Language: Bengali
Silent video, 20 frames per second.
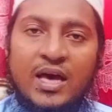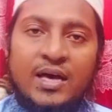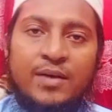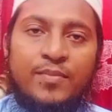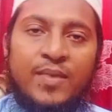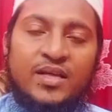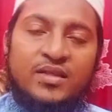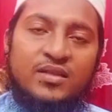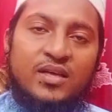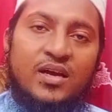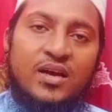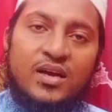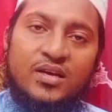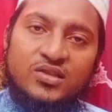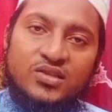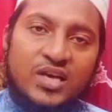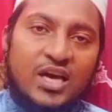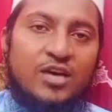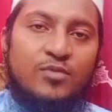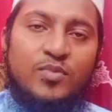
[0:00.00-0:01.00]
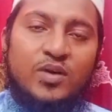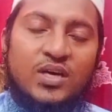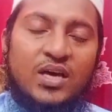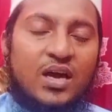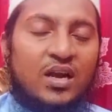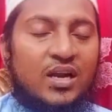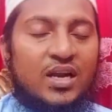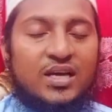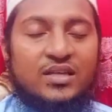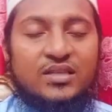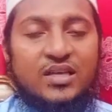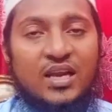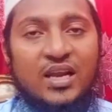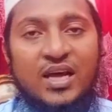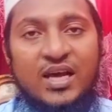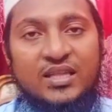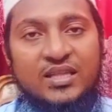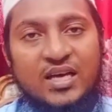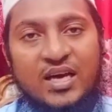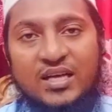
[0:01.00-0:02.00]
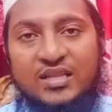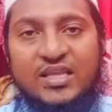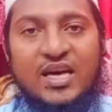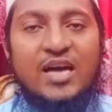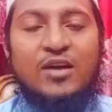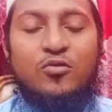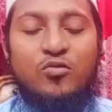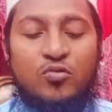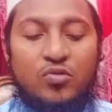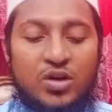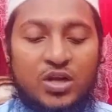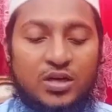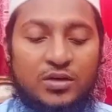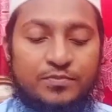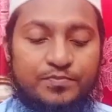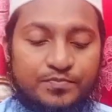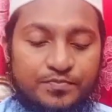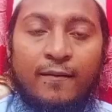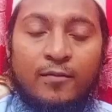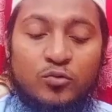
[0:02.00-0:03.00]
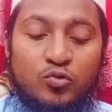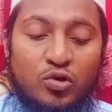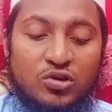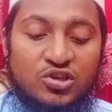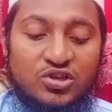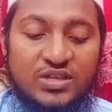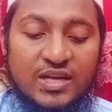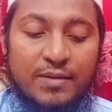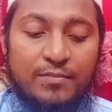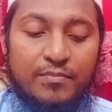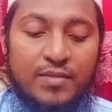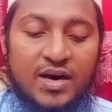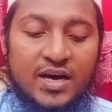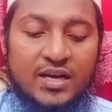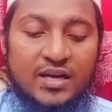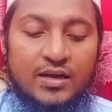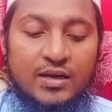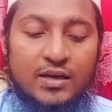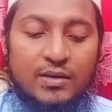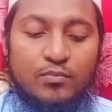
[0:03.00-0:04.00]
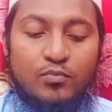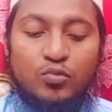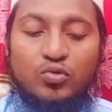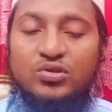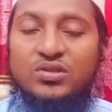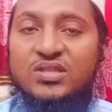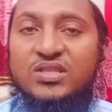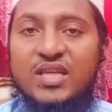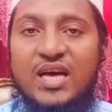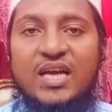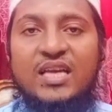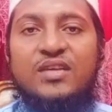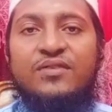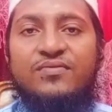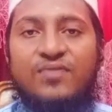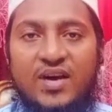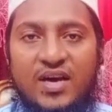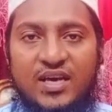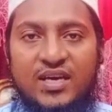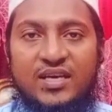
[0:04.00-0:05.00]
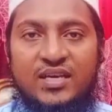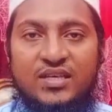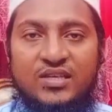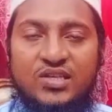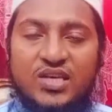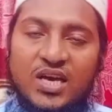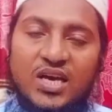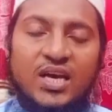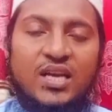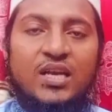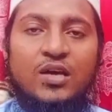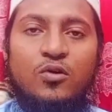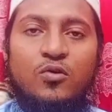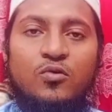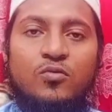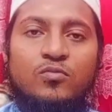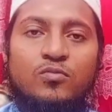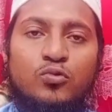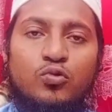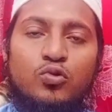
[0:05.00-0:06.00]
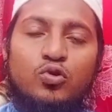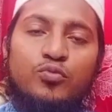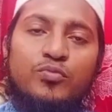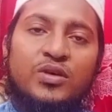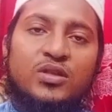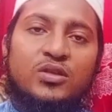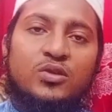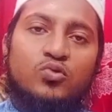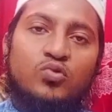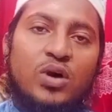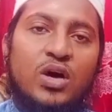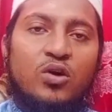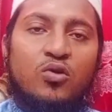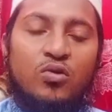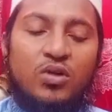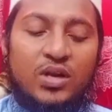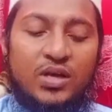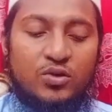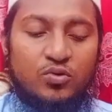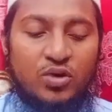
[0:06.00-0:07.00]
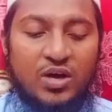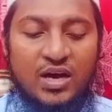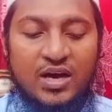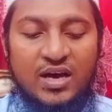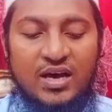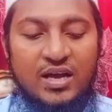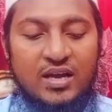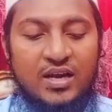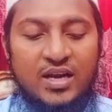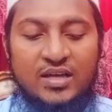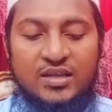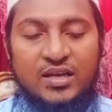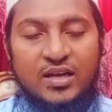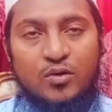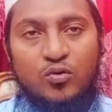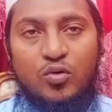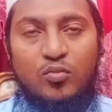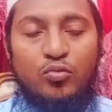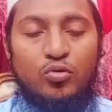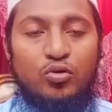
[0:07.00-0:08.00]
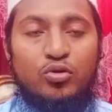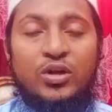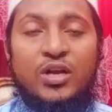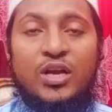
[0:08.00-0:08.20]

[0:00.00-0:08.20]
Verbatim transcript: এই বান্দারা চাইবে আল্লাহ তালা তা দান করেন দশ নাম্বার মুজদালিফায় সেখানেও কোনো ব্যক্তি দোয়া করলে দোয়া আল্লাহ তালা কবুল